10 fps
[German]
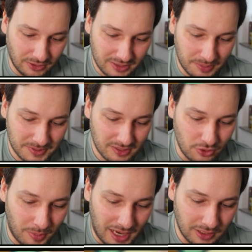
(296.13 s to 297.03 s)
und selbst das
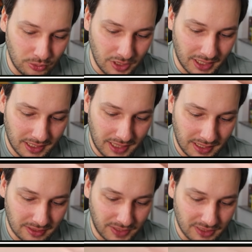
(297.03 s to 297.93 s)
normale Glurak
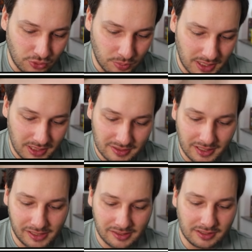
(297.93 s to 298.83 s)
EX war
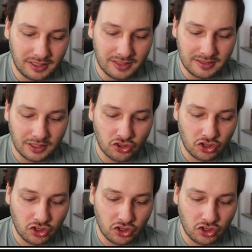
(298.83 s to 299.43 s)
zumindest, als ich die Liste